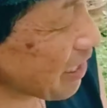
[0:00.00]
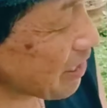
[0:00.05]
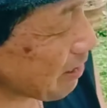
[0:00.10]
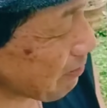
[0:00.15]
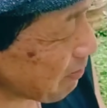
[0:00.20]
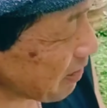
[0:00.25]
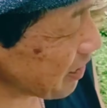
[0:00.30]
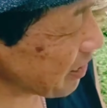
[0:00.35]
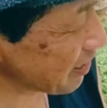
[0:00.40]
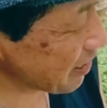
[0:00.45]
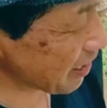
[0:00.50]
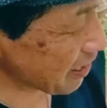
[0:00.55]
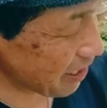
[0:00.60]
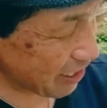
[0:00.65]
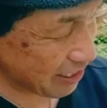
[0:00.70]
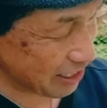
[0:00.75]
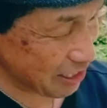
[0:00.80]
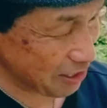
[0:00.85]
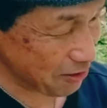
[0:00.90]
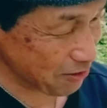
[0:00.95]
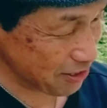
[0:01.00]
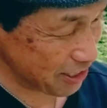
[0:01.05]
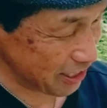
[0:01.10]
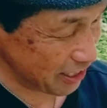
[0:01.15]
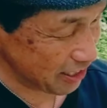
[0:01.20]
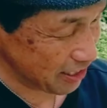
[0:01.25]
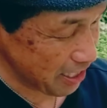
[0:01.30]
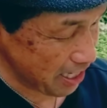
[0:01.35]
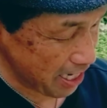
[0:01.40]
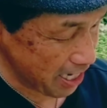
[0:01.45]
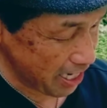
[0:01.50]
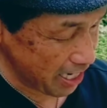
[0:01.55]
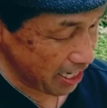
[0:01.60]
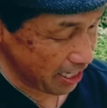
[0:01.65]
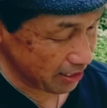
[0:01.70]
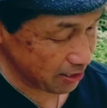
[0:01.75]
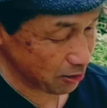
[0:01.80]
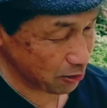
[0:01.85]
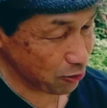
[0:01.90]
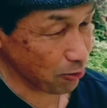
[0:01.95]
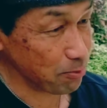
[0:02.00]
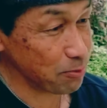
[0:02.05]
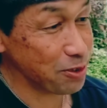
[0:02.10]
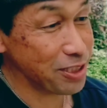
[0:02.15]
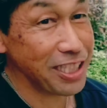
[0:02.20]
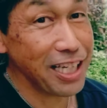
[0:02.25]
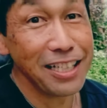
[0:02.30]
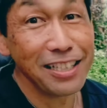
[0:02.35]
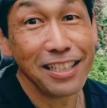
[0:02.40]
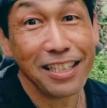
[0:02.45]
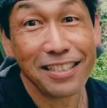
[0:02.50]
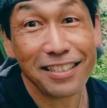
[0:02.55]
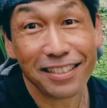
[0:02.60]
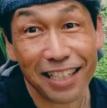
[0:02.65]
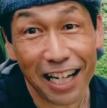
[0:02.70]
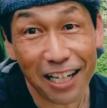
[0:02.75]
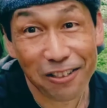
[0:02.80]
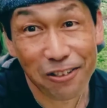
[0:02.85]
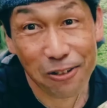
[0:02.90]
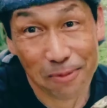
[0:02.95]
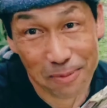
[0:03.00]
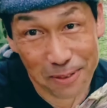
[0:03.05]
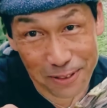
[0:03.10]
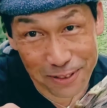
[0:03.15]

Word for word: さっき見ていただいたように、ちょっと無理やりです。ご